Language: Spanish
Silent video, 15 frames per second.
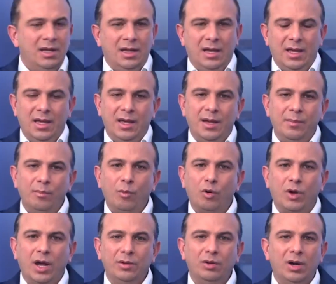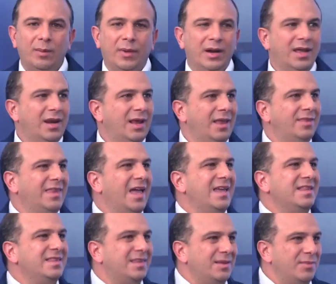eh, buscando la manera de
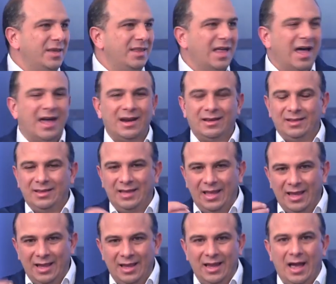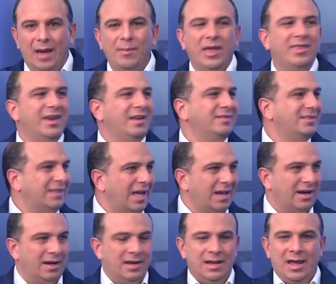intimidar, de
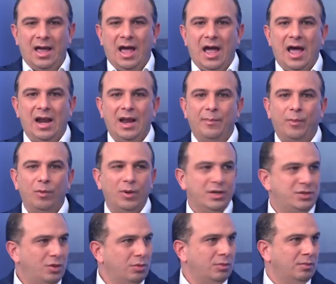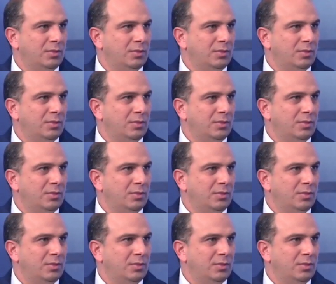amedrentar a la población.